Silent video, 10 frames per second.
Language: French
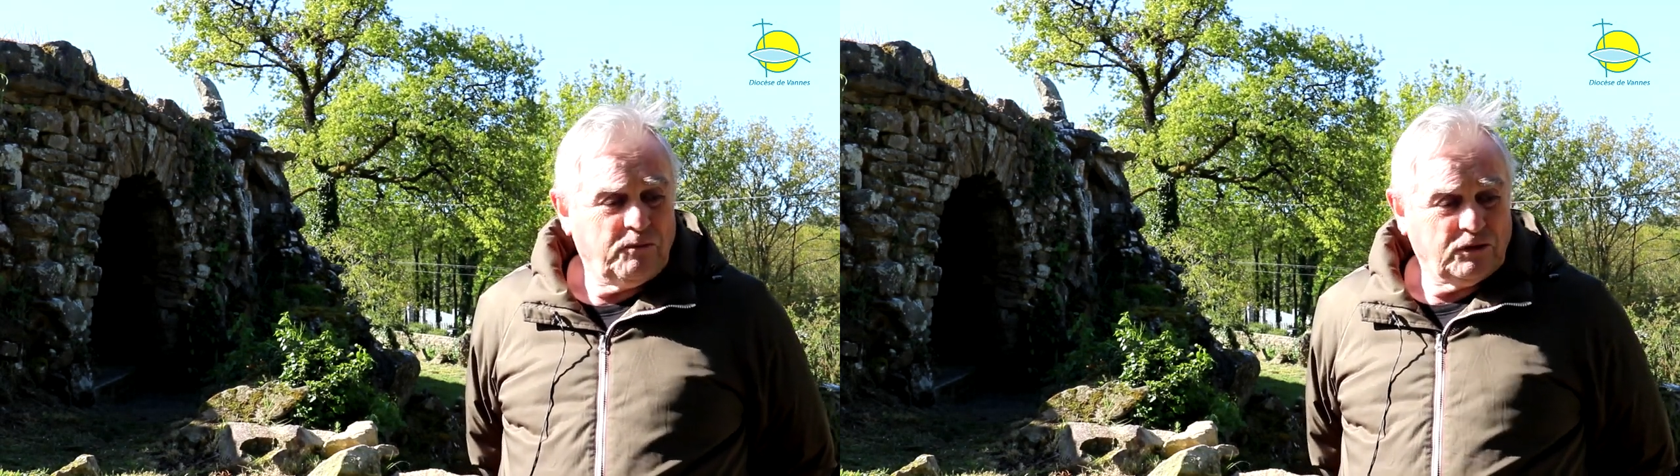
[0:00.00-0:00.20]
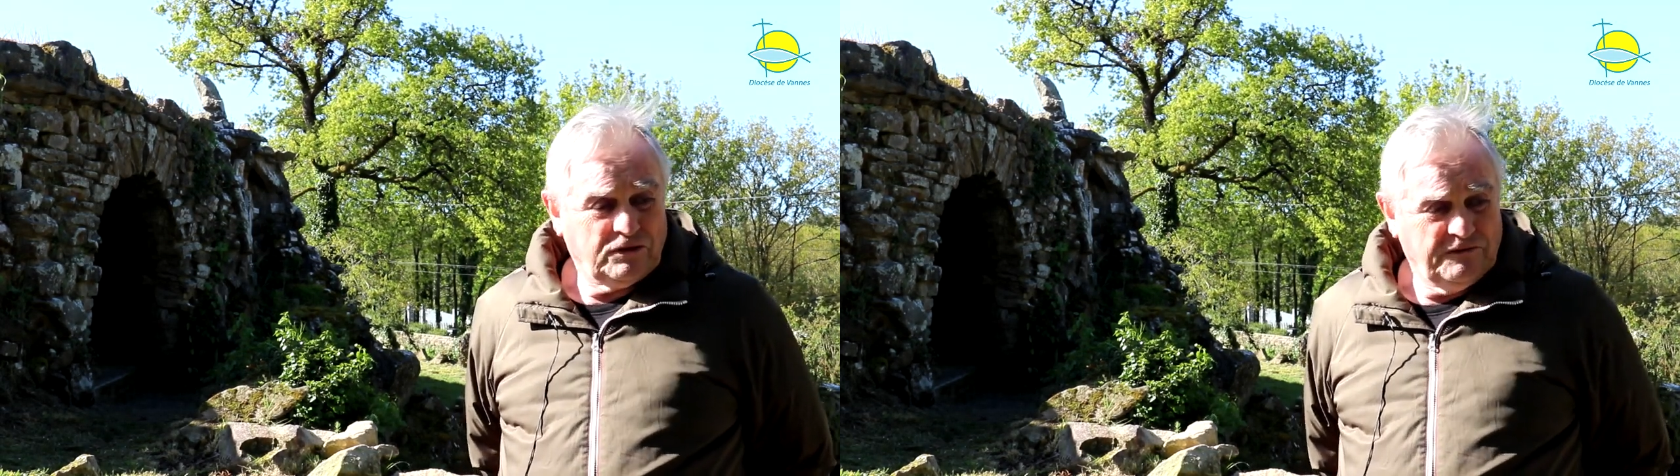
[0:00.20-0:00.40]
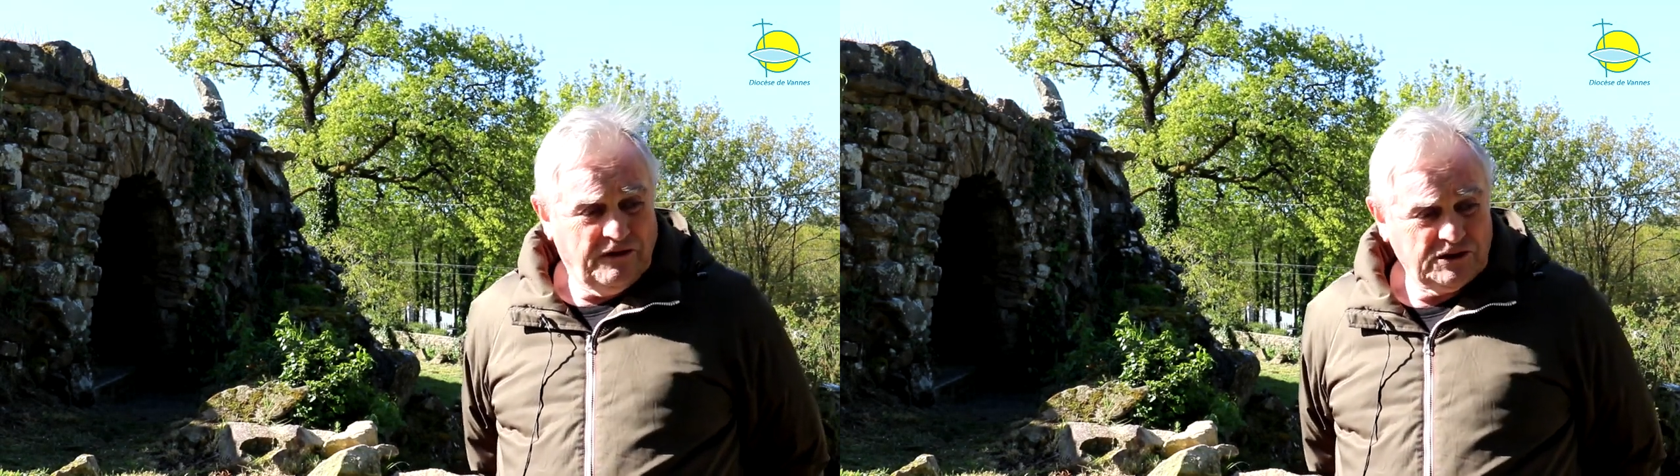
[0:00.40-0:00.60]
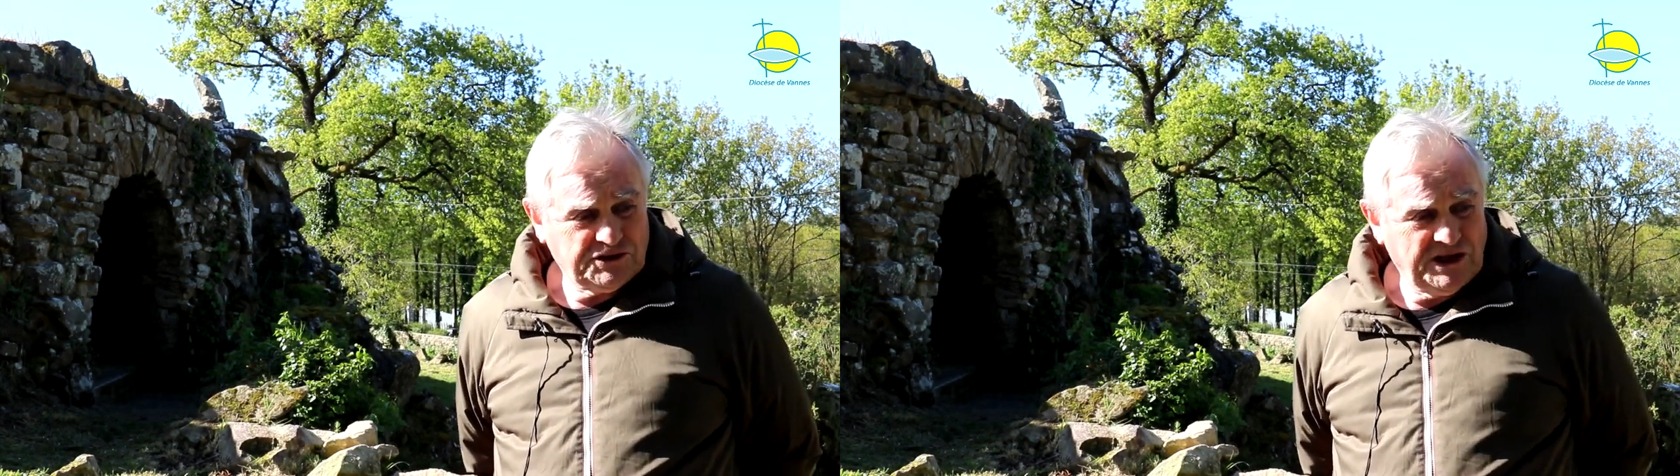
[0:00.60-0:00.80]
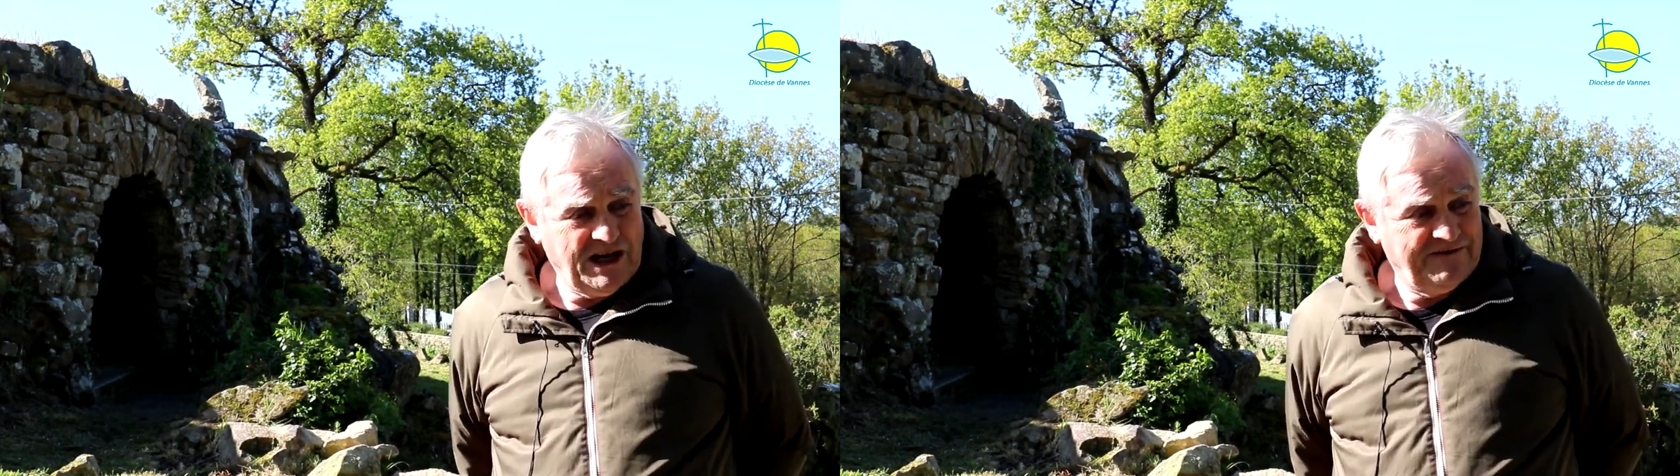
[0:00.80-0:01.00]
pour se
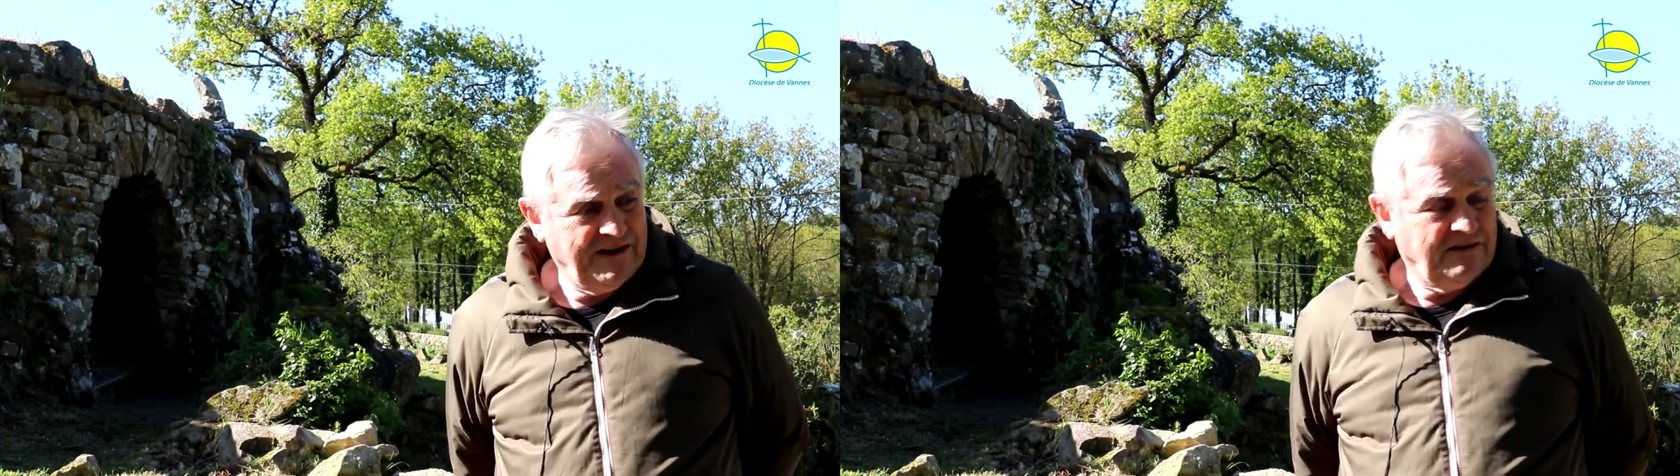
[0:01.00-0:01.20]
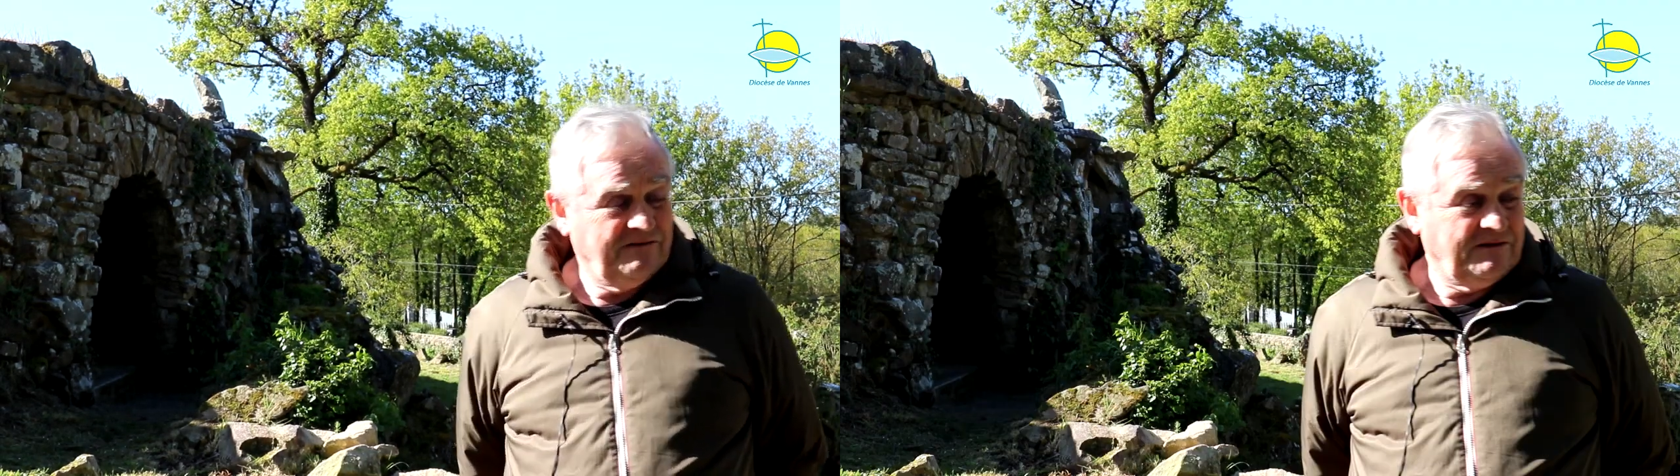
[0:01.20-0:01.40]
venger, avaient